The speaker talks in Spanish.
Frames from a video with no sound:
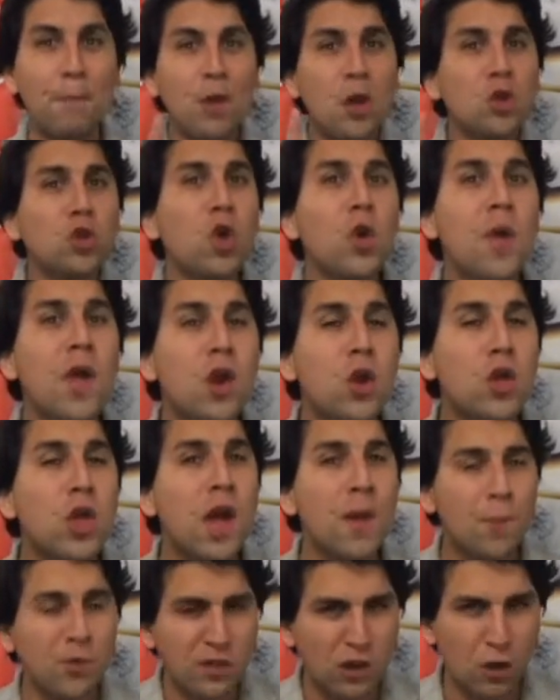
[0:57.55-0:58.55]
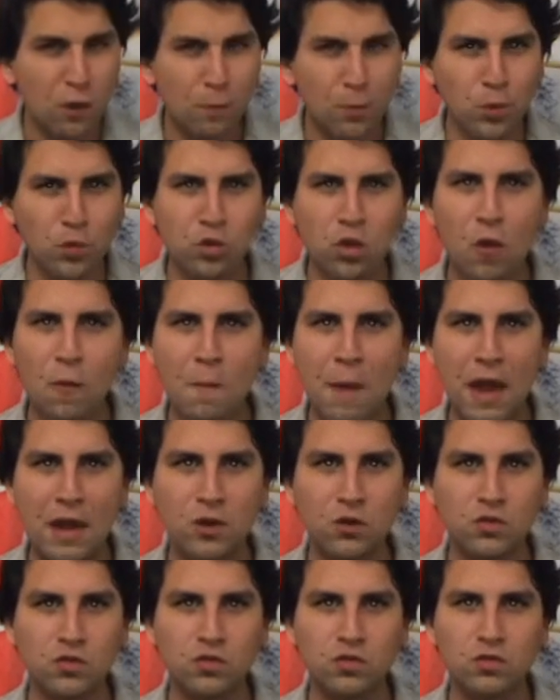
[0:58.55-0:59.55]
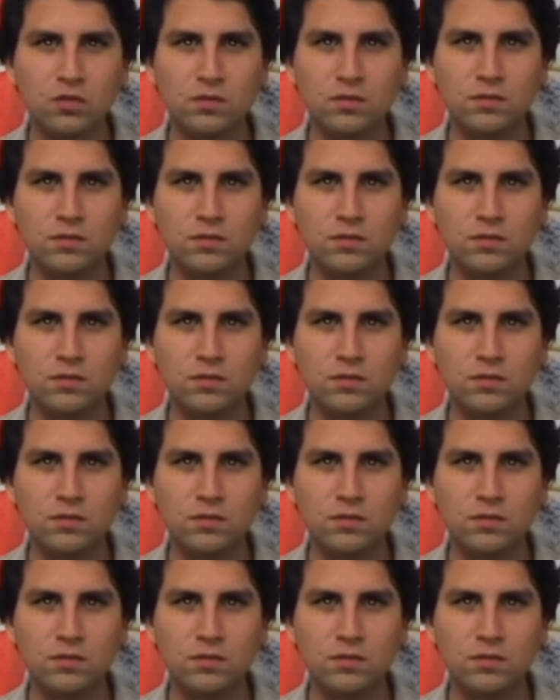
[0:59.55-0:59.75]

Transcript: pero todavía no llegamos a los puntos malos.